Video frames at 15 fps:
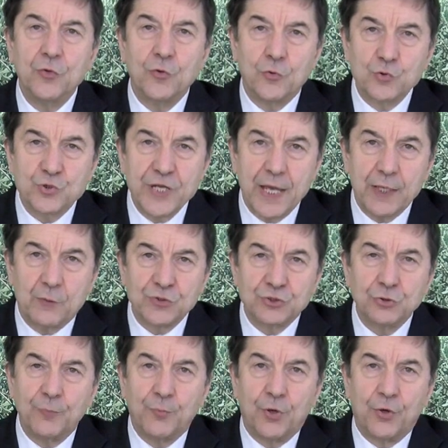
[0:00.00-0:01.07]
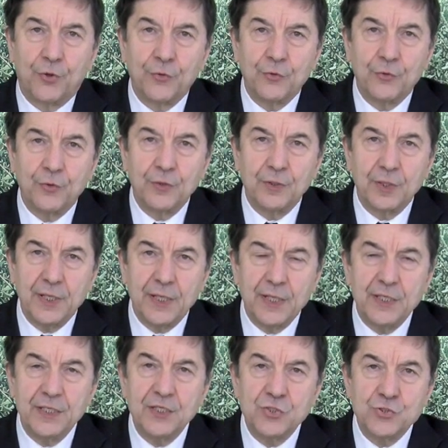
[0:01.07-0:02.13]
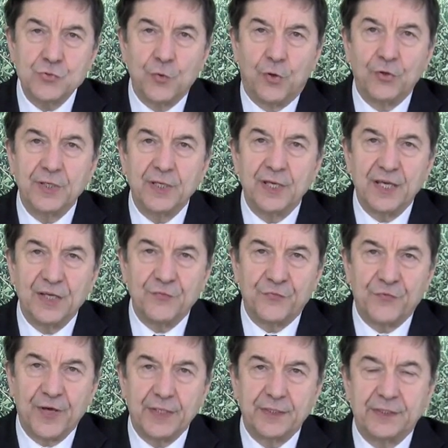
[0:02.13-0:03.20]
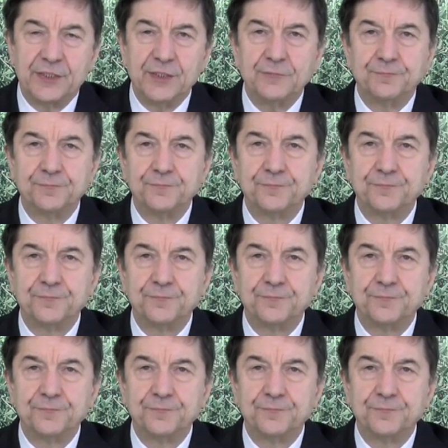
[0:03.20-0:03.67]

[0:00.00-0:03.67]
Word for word: cos'è questo boro e i suoi effetti.